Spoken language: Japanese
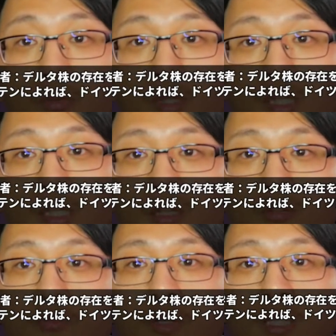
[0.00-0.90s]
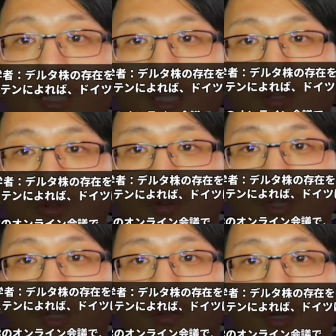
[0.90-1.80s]
びてきている、増えてきていると、
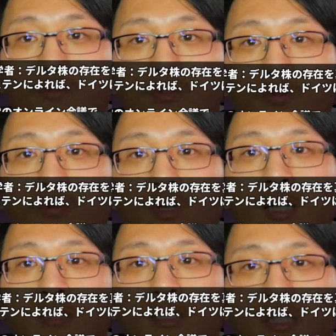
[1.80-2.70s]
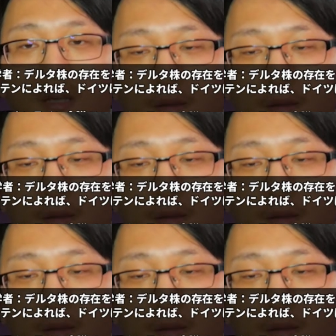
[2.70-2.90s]
デルタ株の感染者が、